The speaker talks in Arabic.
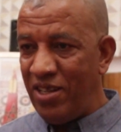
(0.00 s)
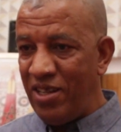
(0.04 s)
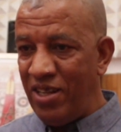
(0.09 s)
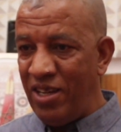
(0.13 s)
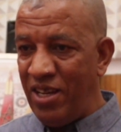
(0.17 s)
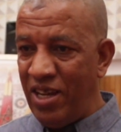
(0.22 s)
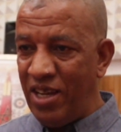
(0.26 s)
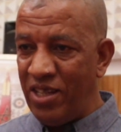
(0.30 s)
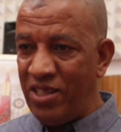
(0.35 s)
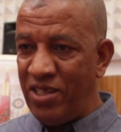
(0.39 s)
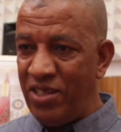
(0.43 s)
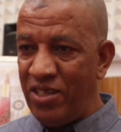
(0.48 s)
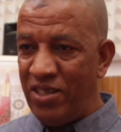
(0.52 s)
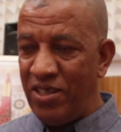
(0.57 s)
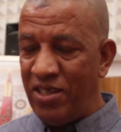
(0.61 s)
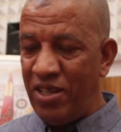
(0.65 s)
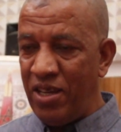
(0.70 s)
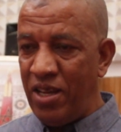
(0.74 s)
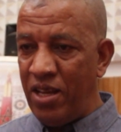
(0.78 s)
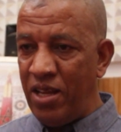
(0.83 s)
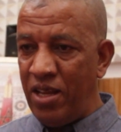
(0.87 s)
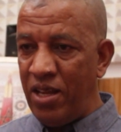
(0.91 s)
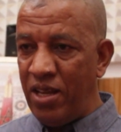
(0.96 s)
اليد
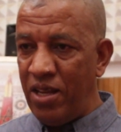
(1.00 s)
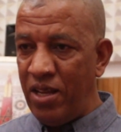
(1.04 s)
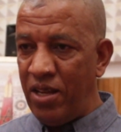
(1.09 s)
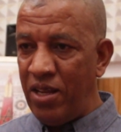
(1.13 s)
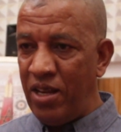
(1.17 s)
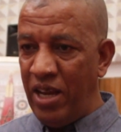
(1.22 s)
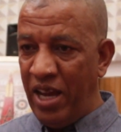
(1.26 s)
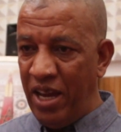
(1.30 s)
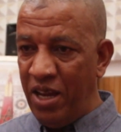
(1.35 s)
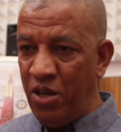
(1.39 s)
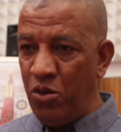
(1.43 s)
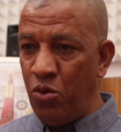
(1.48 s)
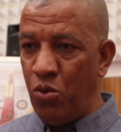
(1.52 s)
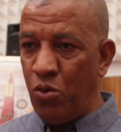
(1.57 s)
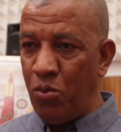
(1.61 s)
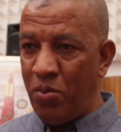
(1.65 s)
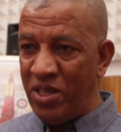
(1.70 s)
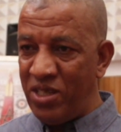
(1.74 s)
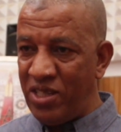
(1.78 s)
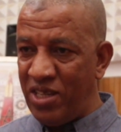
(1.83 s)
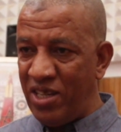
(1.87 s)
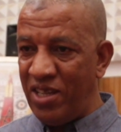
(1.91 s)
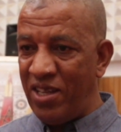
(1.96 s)
آه، العين
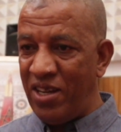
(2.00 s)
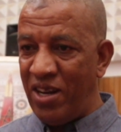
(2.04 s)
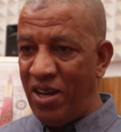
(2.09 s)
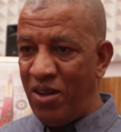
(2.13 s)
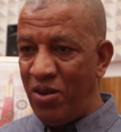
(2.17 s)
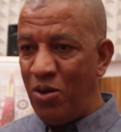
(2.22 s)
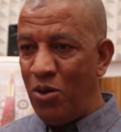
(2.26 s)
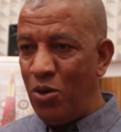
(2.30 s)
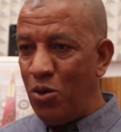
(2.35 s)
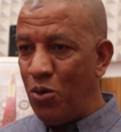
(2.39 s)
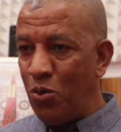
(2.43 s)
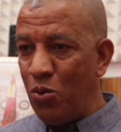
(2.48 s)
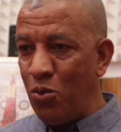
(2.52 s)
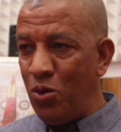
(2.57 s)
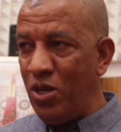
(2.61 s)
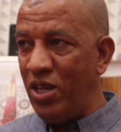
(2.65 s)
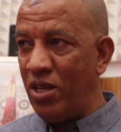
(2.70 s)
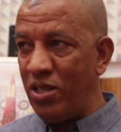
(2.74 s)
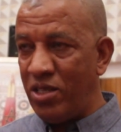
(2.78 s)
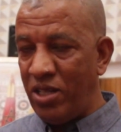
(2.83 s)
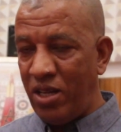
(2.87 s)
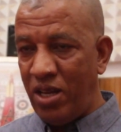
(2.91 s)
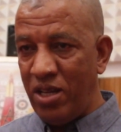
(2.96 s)
بصيره
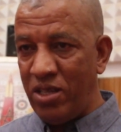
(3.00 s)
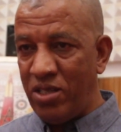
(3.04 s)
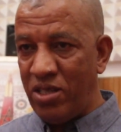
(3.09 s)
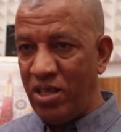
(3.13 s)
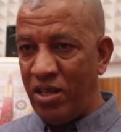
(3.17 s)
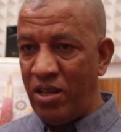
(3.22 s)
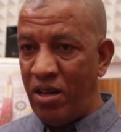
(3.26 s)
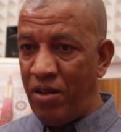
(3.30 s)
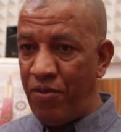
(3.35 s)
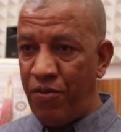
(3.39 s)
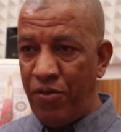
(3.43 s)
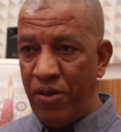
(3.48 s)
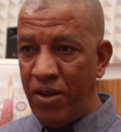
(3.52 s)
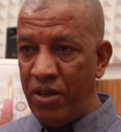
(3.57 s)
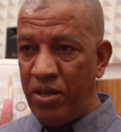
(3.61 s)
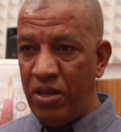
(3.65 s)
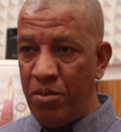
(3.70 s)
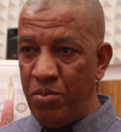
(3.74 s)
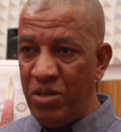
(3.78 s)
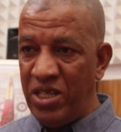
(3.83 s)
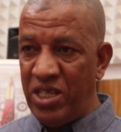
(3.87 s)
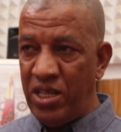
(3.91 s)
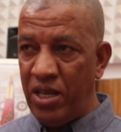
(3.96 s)
واليد قصيره في هذه
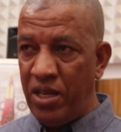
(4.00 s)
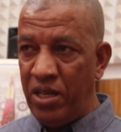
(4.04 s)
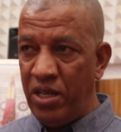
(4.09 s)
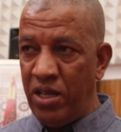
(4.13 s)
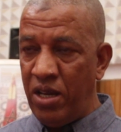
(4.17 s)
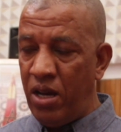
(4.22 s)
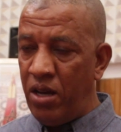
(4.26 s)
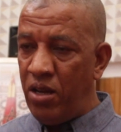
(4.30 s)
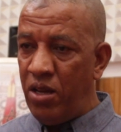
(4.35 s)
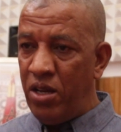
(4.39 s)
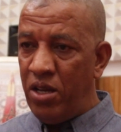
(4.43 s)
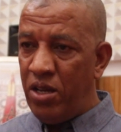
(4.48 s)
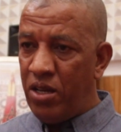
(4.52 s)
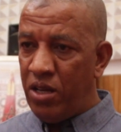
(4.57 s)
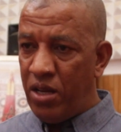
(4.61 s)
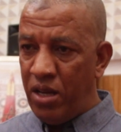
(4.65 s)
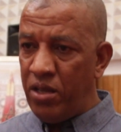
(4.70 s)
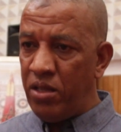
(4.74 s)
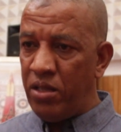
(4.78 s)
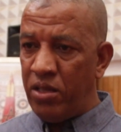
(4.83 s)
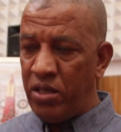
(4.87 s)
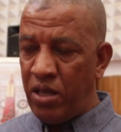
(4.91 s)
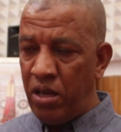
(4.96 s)
الميزانيه
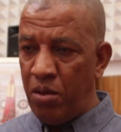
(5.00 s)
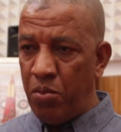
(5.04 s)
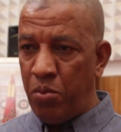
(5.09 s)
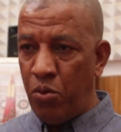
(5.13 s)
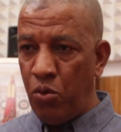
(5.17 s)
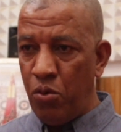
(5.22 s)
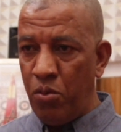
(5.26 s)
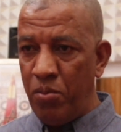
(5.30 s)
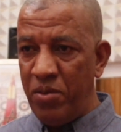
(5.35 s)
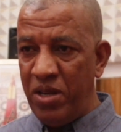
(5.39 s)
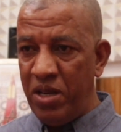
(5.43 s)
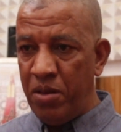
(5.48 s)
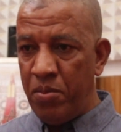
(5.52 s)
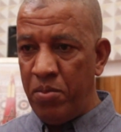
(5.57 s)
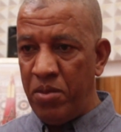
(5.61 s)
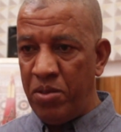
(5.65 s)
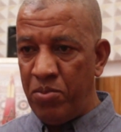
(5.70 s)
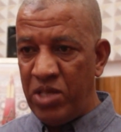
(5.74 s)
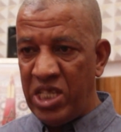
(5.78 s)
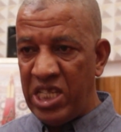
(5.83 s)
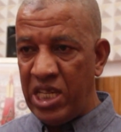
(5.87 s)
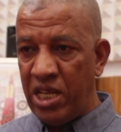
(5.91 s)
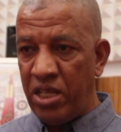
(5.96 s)
كنطلبوا من
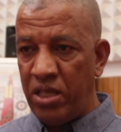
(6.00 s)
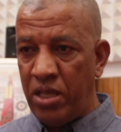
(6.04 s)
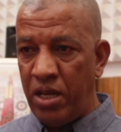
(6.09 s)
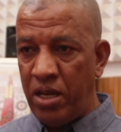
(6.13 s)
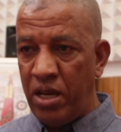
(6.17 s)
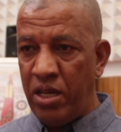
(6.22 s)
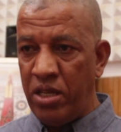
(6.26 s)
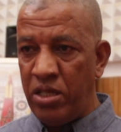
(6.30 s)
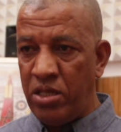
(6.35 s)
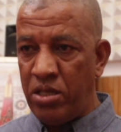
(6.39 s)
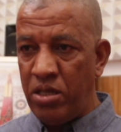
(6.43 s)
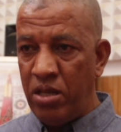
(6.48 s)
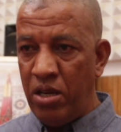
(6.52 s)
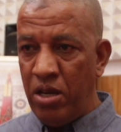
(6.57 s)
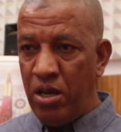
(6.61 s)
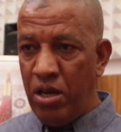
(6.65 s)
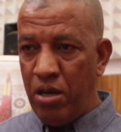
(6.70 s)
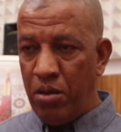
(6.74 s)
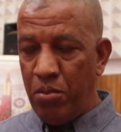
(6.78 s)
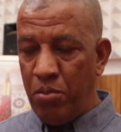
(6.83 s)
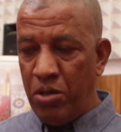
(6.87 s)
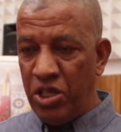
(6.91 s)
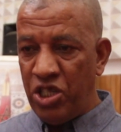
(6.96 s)
من السيد الرئيس
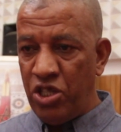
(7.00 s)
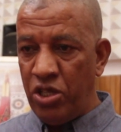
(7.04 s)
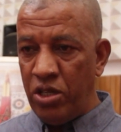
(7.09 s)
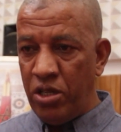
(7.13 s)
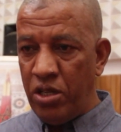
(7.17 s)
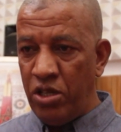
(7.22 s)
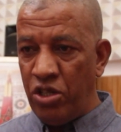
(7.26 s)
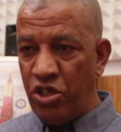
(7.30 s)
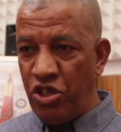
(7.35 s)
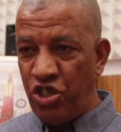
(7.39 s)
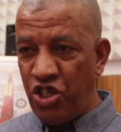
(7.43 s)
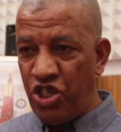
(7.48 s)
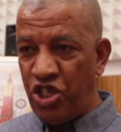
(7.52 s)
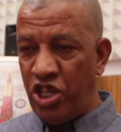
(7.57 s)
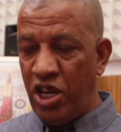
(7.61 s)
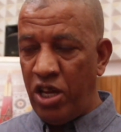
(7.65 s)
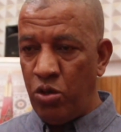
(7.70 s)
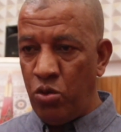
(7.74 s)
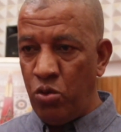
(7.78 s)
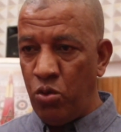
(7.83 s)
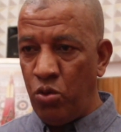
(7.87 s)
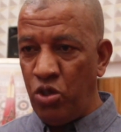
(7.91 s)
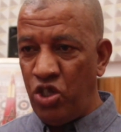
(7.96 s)
باش
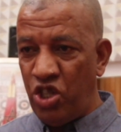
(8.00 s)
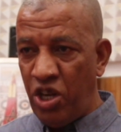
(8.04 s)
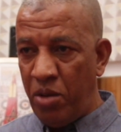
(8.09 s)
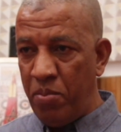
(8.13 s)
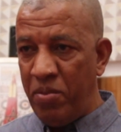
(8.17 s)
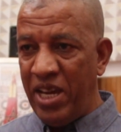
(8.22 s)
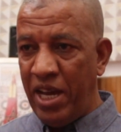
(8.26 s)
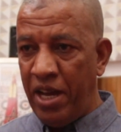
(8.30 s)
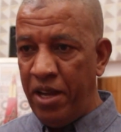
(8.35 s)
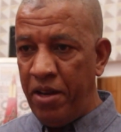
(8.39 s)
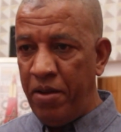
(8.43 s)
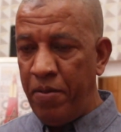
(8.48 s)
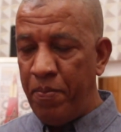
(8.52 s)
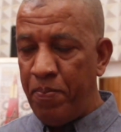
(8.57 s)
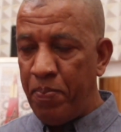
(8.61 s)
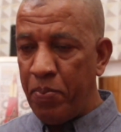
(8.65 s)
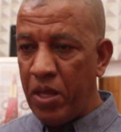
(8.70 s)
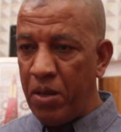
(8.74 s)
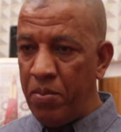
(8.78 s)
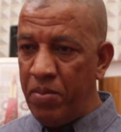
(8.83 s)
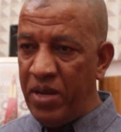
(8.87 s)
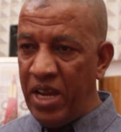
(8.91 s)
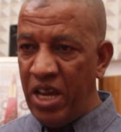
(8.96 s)
نجتهدوا جميعا
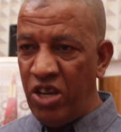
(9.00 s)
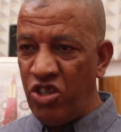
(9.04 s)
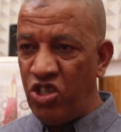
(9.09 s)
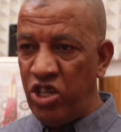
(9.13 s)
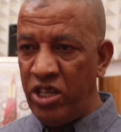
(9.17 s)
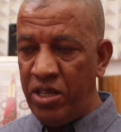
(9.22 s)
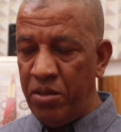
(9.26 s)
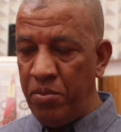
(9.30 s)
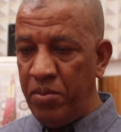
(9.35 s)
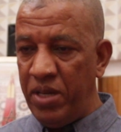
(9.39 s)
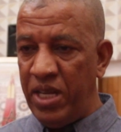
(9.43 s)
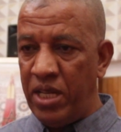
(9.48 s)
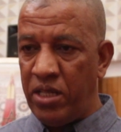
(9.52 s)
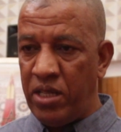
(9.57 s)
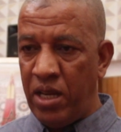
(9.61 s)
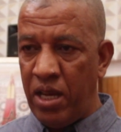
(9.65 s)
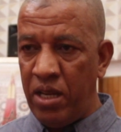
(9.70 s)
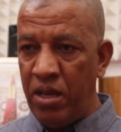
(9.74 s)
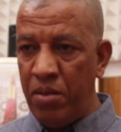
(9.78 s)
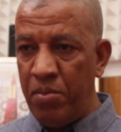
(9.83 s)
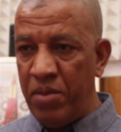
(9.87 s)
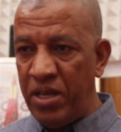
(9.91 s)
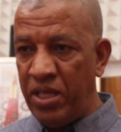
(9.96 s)
من اجل تنميه
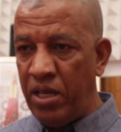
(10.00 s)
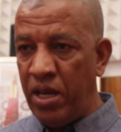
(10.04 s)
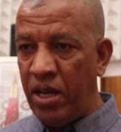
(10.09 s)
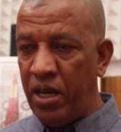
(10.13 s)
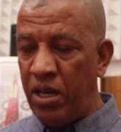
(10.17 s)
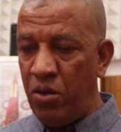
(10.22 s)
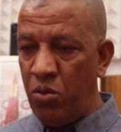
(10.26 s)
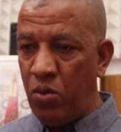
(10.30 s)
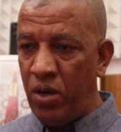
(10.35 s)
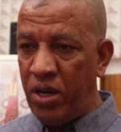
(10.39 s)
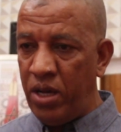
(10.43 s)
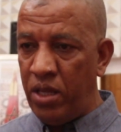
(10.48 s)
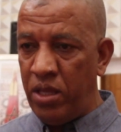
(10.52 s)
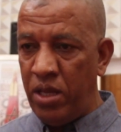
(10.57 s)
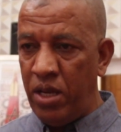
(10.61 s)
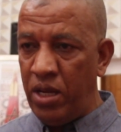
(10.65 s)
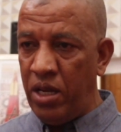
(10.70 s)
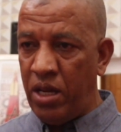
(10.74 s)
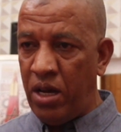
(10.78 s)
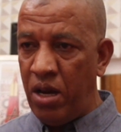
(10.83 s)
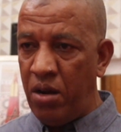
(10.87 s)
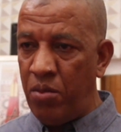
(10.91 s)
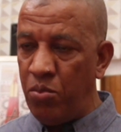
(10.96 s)
هذه المداخل
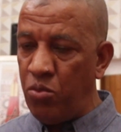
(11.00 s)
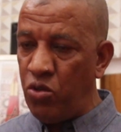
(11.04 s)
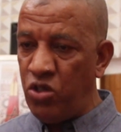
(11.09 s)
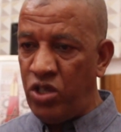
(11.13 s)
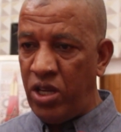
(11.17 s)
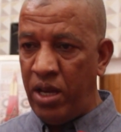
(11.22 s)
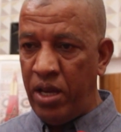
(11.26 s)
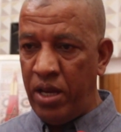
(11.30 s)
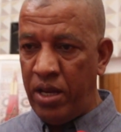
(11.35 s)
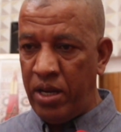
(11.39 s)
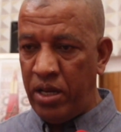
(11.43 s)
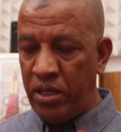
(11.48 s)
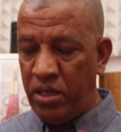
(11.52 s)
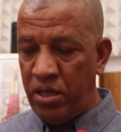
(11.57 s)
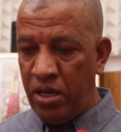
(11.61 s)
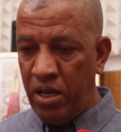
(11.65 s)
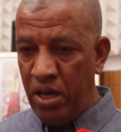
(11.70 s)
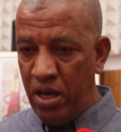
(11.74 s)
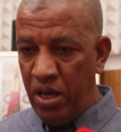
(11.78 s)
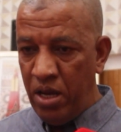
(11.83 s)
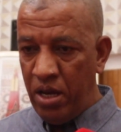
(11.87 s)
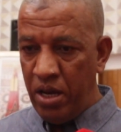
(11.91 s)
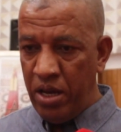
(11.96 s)
وكذلك مسايره
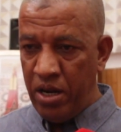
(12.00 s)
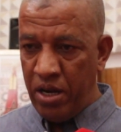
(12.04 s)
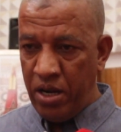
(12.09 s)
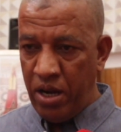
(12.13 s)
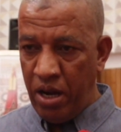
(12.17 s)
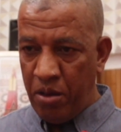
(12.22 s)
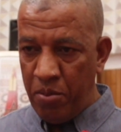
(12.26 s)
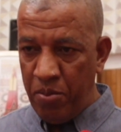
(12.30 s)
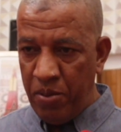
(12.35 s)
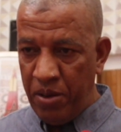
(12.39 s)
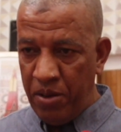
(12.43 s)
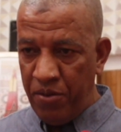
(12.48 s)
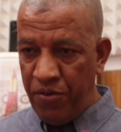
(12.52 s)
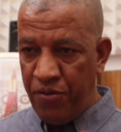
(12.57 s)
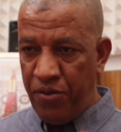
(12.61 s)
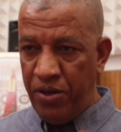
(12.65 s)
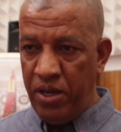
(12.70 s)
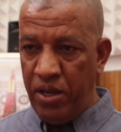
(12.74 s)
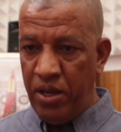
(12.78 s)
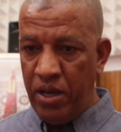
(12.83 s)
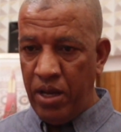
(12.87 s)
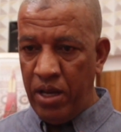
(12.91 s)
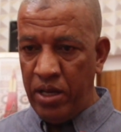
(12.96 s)
الركب
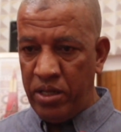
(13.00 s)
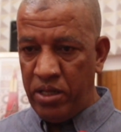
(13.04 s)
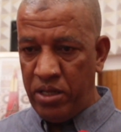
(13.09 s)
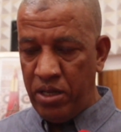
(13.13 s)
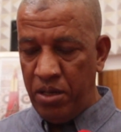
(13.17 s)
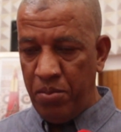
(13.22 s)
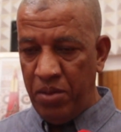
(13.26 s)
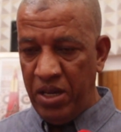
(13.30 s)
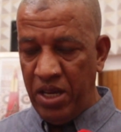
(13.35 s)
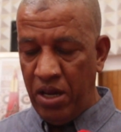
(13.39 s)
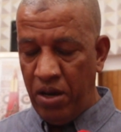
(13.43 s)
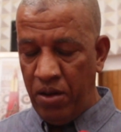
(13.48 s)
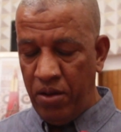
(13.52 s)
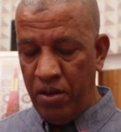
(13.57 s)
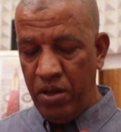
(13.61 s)
في التنميه